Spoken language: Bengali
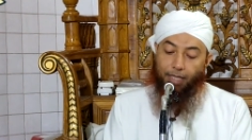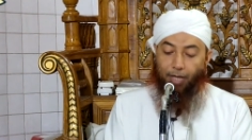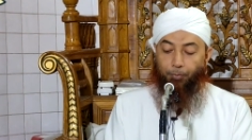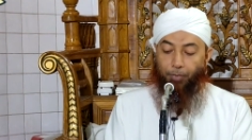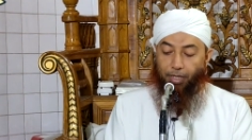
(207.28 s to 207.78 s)

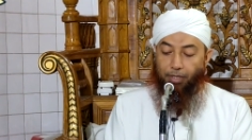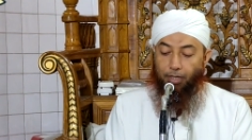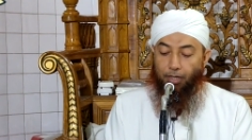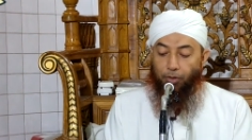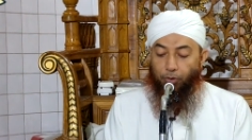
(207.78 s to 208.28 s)
থাকবে
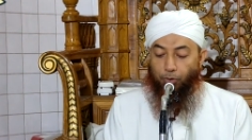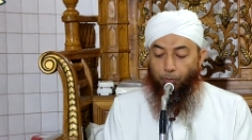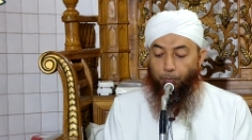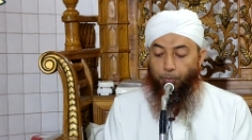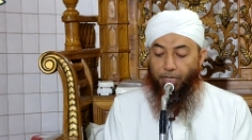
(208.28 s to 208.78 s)

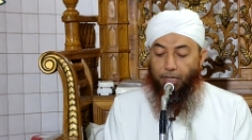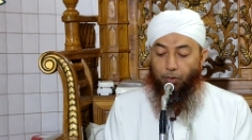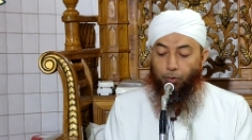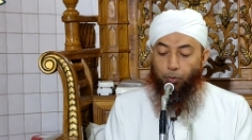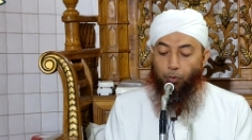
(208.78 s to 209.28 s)
সুম্মা
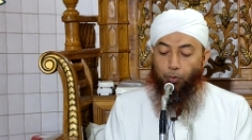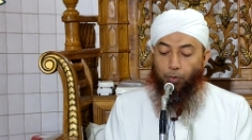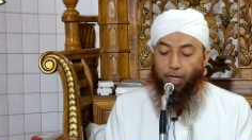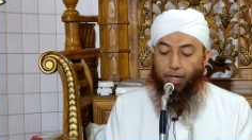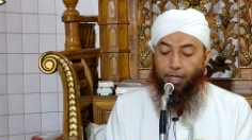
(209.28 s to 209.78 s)

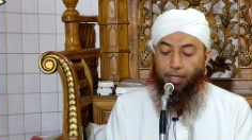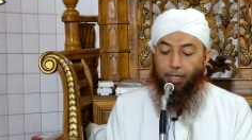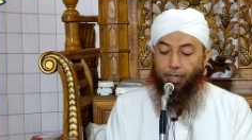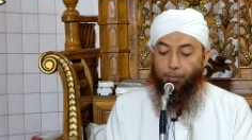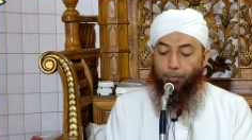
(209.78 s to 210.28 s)
আলাই
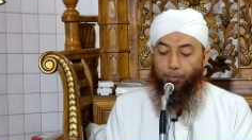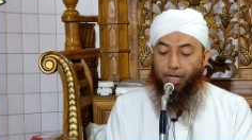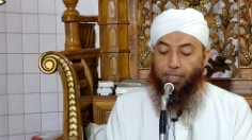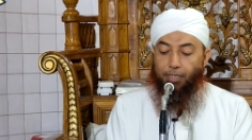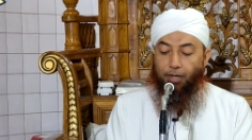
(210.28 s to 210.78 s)
আলাইহিম
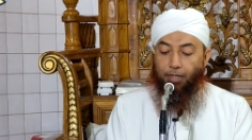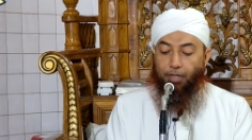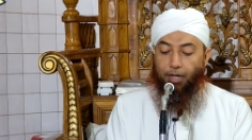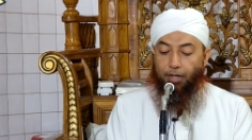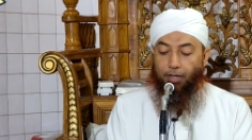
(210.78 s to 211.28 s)

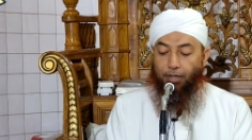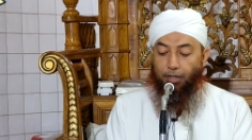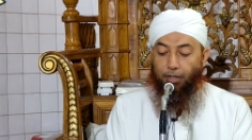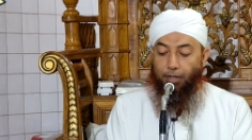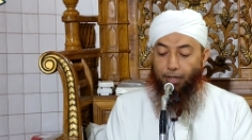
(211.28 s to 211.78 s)
হাসারাতান
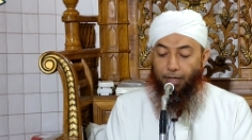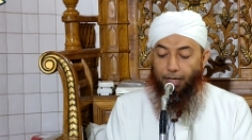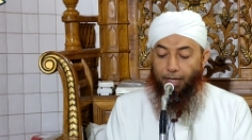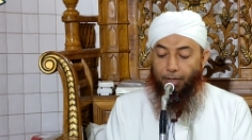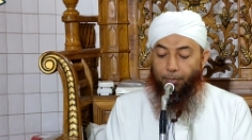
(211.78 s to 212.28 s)

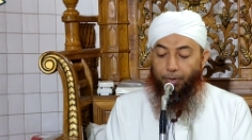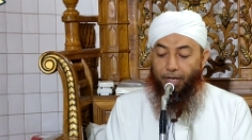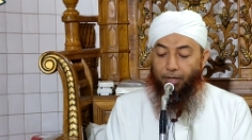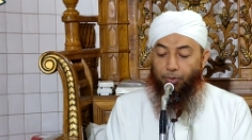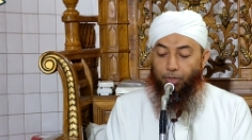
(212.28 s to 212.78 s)
এই
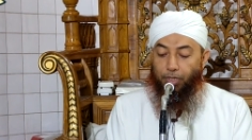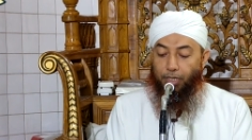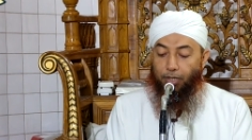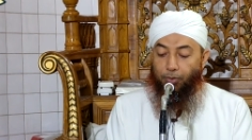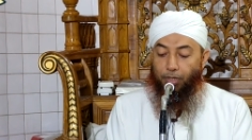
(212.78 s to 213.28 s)
ব্যয়
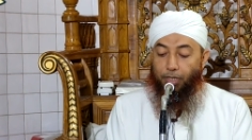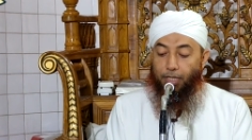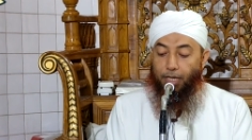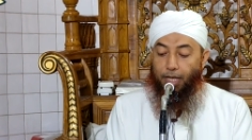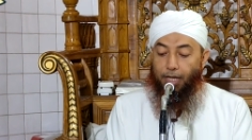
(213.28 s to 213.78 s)
করতে
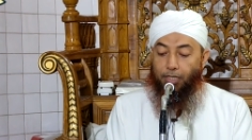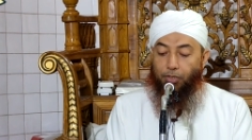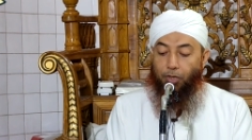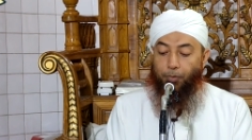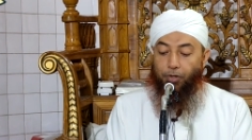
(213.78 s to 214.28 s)
করতে
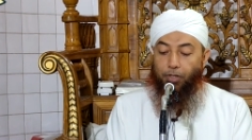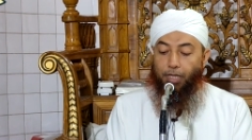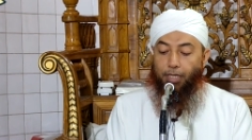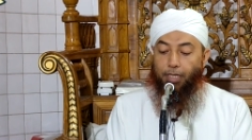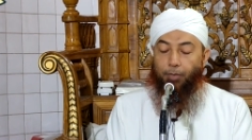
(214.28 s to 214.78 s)
একসময়
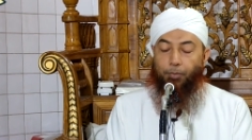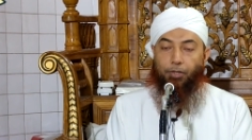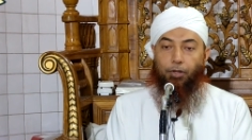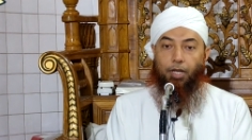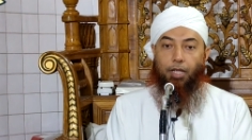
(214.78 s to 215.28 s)
তাদের
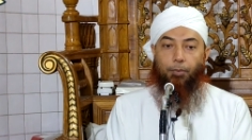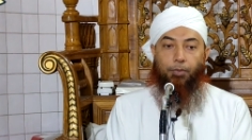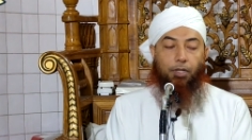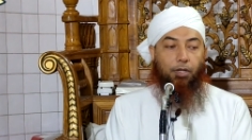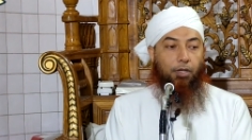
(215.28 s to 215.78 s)
ভিতরে
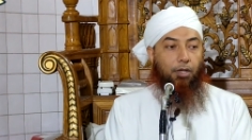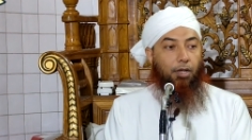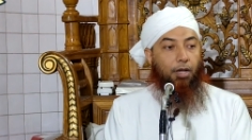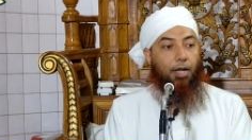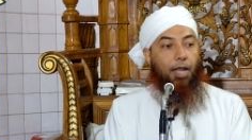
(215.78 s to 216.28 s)

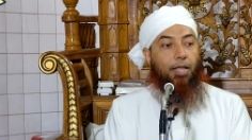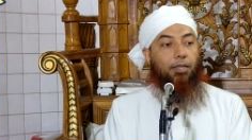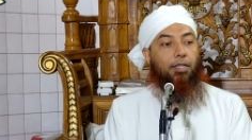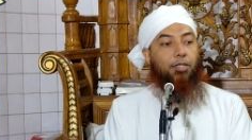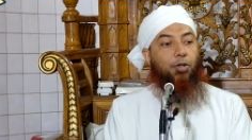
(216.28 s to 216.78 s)

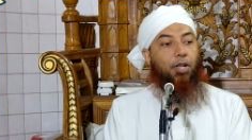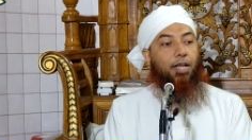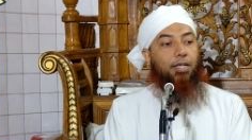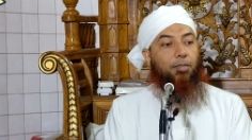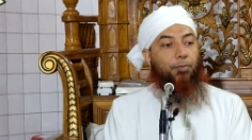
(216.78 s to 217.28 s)
ক্লান্তে
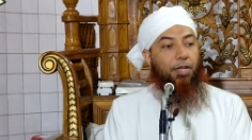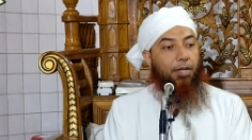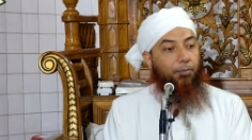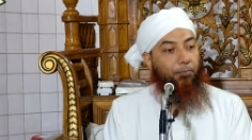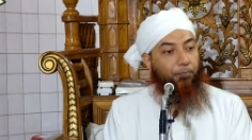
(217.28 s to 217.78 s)
চলে আসবে
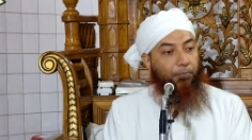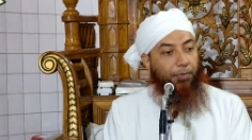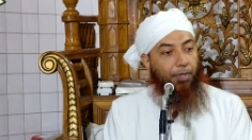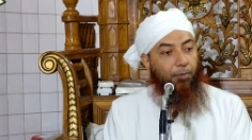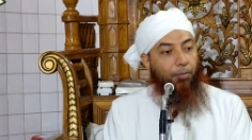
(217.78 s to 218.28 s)

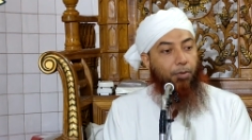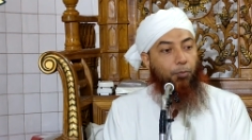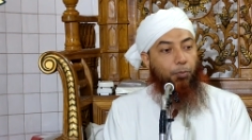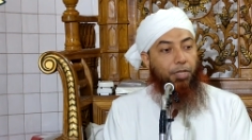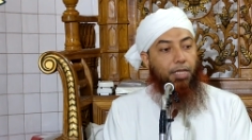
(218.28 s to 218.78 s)
মানে
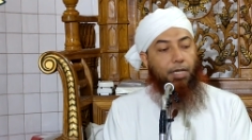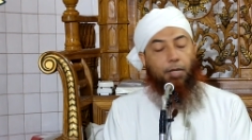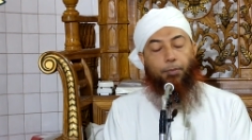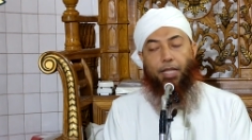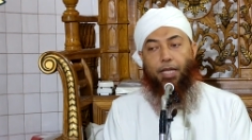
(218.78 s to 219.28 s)

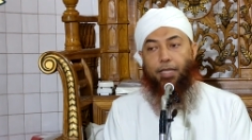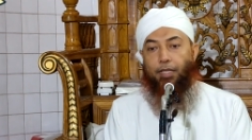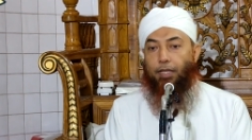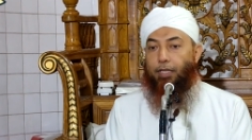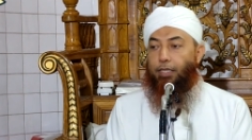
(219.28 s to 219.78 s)
মুমিনদেরকে বাধা
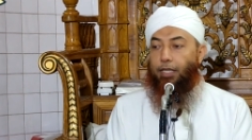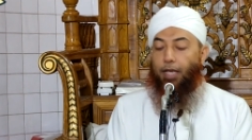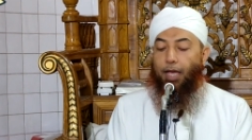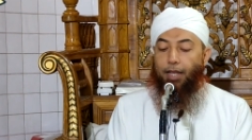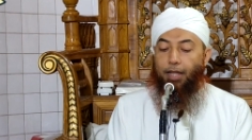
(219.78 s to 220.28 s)
দিতে দিতে
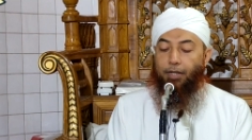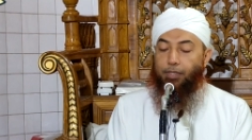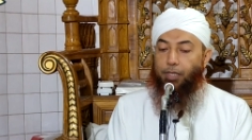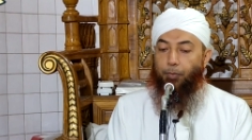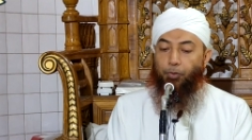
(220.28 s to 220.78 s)
আল্লাহ
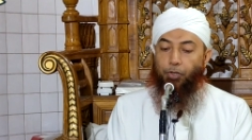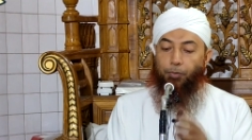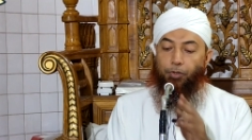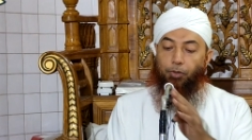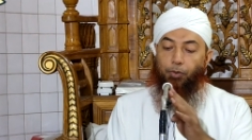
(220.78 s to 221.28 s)
রাস্তায়
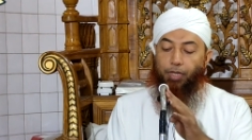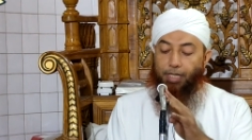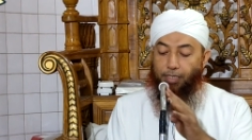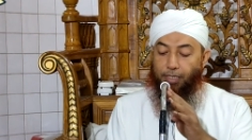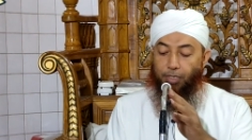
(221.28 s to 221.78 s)

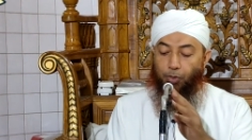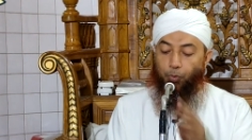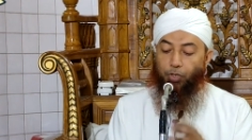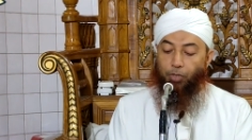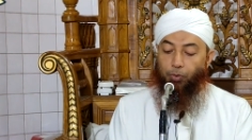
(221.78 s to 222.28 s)
প্রতিবন্ধকতা সৃষ্টি
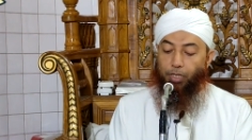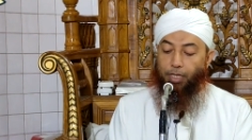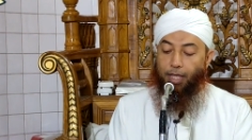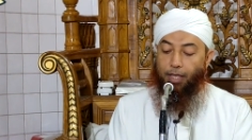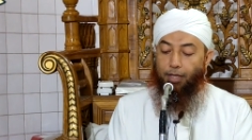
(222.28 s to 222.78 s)
করতে করতে